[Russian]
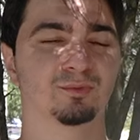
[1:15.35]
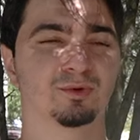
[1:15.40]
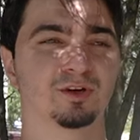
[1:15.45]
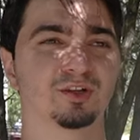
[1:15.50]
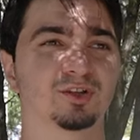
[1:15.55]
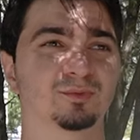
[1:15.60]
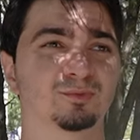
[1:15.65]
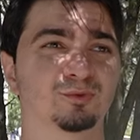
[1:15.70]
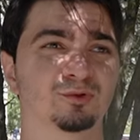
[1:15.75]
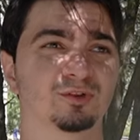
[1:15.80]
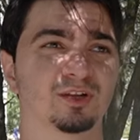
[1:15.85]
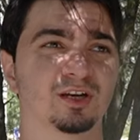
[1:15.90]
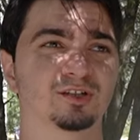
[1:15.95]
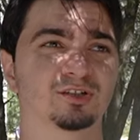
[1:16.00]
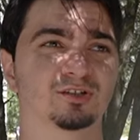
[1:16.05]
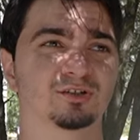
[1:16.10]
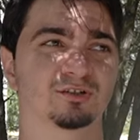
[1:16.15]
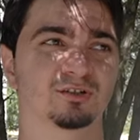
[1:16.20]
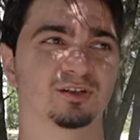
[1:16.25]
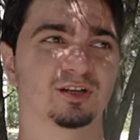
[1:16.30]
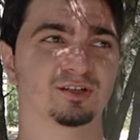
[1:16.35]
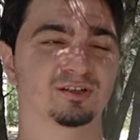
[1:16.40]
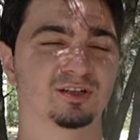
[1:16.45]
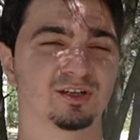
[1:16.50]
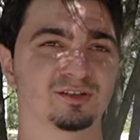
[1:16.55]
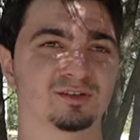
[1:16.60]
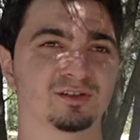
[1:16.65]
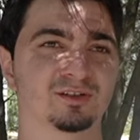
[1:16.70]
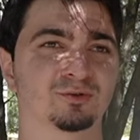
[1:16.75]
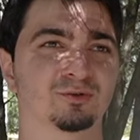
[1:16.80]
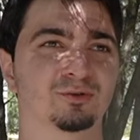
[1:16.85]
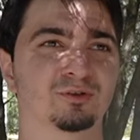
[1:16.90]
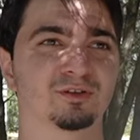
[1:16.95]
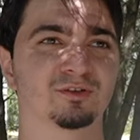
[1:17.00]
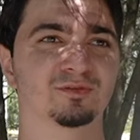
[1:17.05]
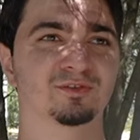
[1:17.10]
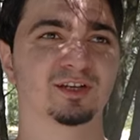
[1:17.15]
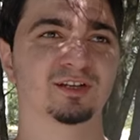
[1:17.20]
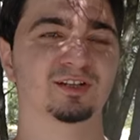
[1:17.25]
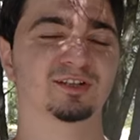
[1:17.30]
Поэтому и наш гражданский
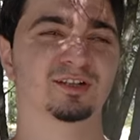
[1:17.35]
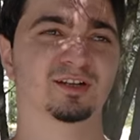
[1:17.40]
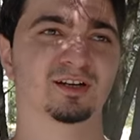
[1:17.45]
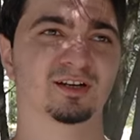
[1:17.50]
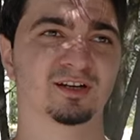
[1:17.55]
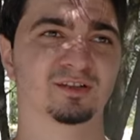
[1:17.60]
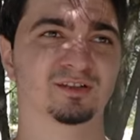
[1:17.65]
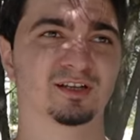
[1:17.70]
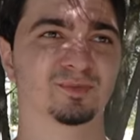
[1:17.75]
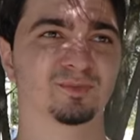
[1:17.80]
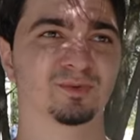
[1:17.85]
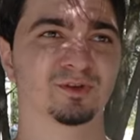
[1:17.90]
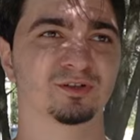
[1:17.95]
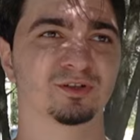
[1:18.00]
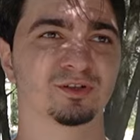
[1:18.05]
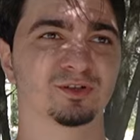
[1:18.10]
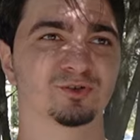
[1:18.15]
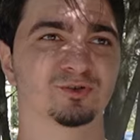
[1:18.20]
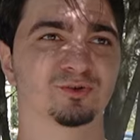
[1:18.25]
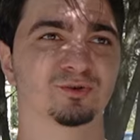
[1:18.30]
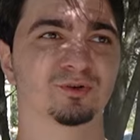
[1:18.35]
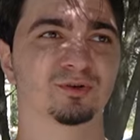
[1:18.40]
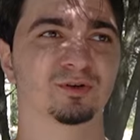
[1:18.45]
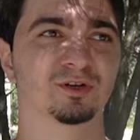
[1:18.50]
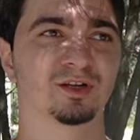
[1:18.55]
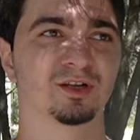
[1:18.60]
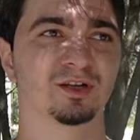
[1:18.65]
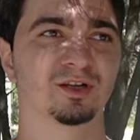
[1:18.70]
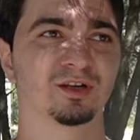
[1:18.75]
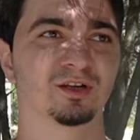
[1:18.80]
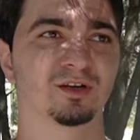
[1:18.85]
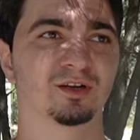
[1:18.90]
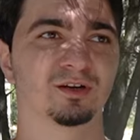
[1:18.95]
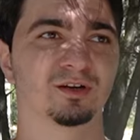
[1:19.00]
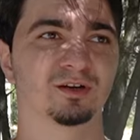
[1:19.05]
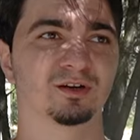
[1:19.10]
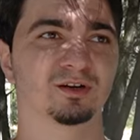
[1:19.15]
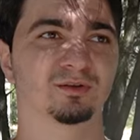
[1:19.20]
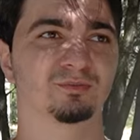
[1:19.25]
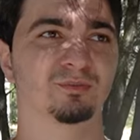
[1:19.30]
долг всячески оказать поддержку
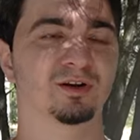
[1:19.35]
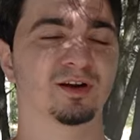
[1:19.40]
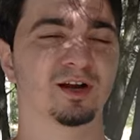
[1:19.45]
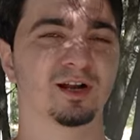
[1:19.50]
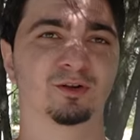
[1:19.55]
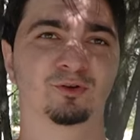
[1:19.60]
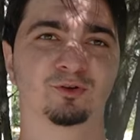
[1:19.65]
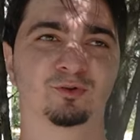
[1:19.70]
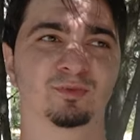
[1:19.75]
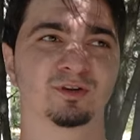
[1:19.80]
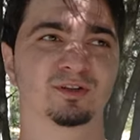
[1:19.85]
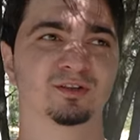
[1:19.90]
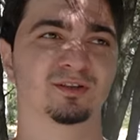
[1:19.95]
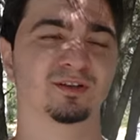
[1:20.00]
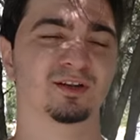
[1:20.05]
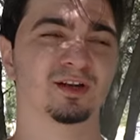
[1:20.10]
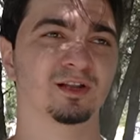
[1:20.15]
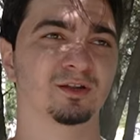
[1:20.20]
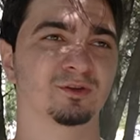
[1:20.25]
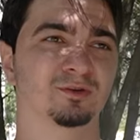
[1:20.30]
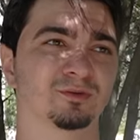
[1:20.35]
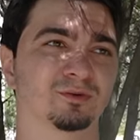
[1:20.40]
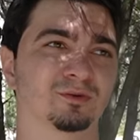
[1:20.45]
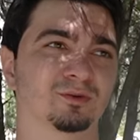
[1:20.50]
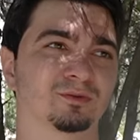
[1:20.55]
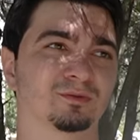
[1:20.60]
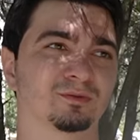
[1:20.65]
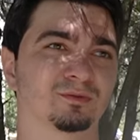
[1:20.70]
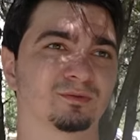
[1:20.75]
Э, моральную, материальную.